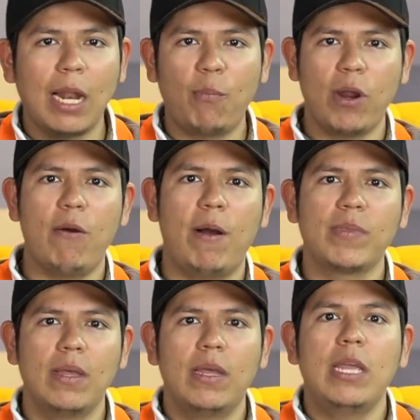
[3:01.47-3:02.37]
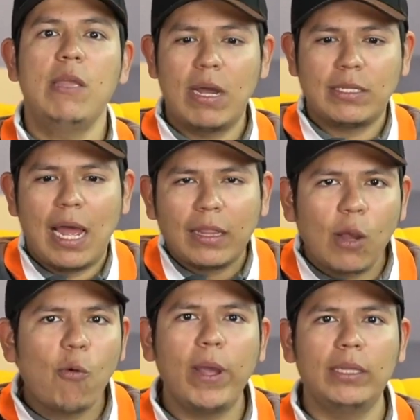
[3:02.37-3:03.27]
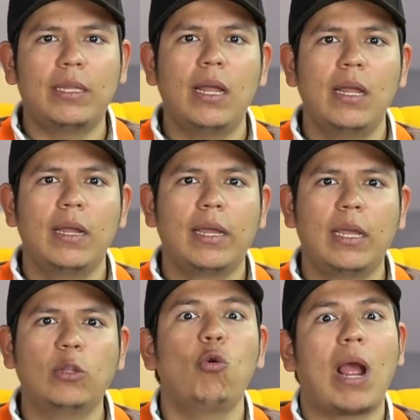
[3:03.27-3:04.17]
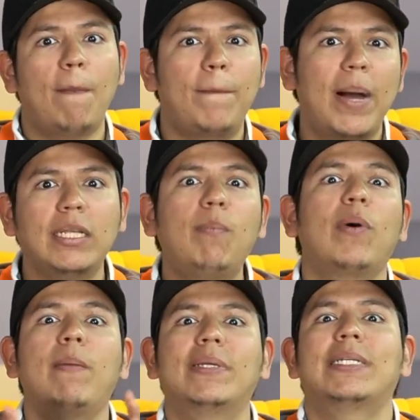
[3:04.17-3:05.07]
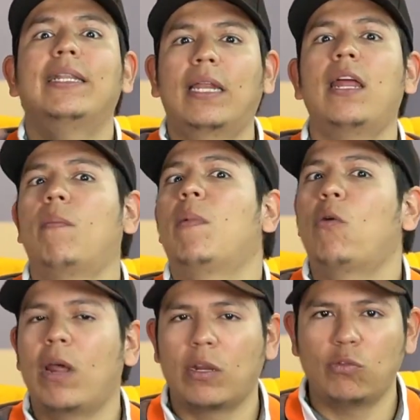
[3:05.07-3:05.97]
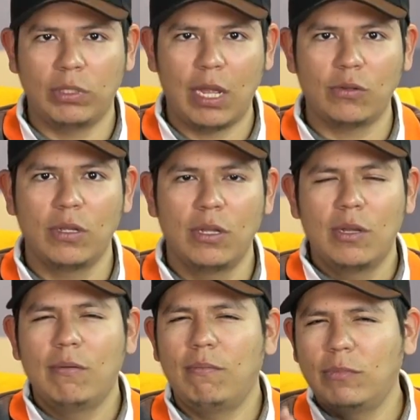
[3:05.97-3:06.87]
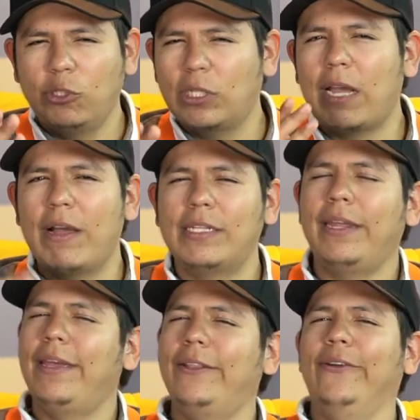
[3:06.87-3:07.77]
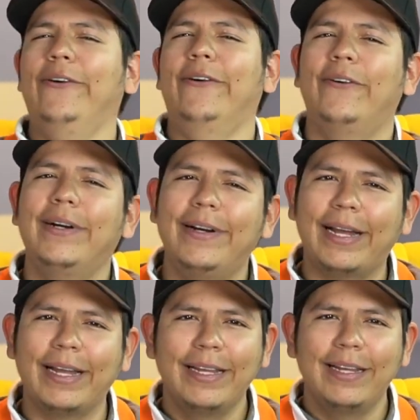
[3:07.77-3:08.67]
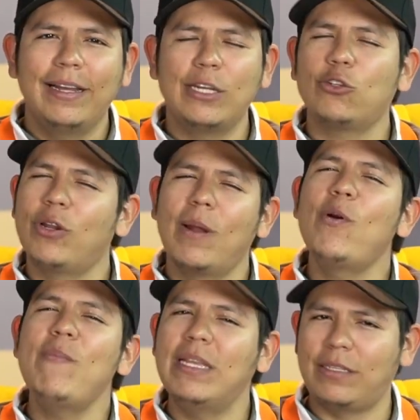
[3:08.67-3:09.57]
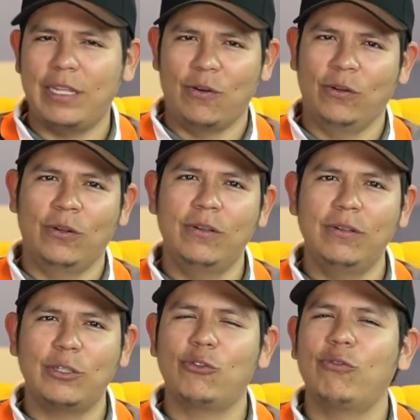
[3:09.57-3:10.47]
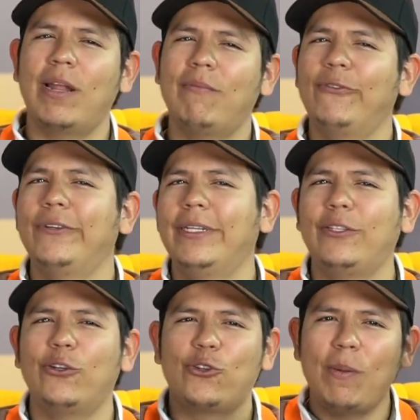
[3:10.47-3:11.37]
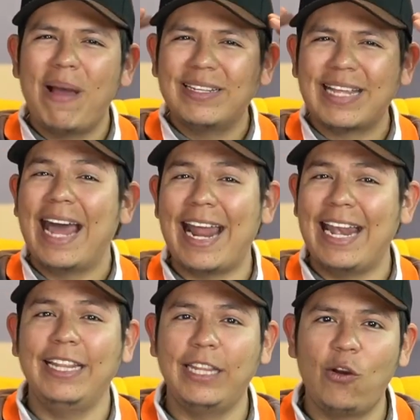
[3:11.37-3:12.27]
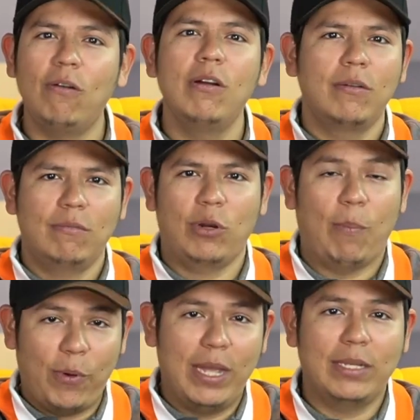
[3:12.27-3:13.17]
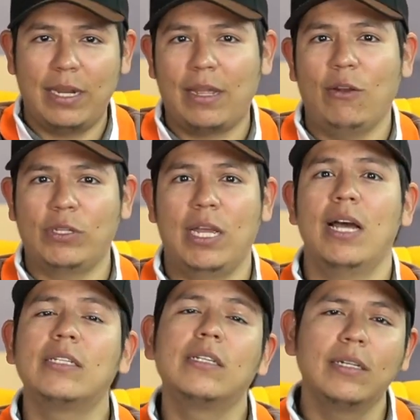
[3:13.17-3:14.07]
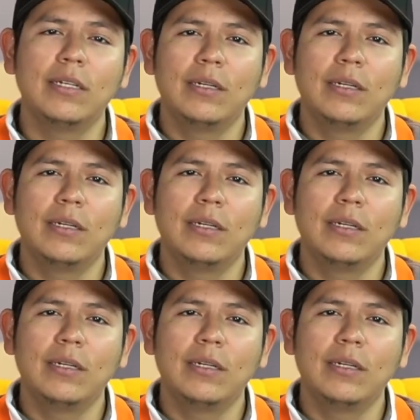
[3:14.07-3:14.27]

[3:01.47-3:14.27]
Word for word: la prueba. Y vas a darte cuenta que tu campaña puede empezar a tener mejores resultados. Yo sé que va a decir, Guito, ah, eso suena muy místico, ¿no? Eso suena muy, yo soy más analítico, porque puede ser que lo seas,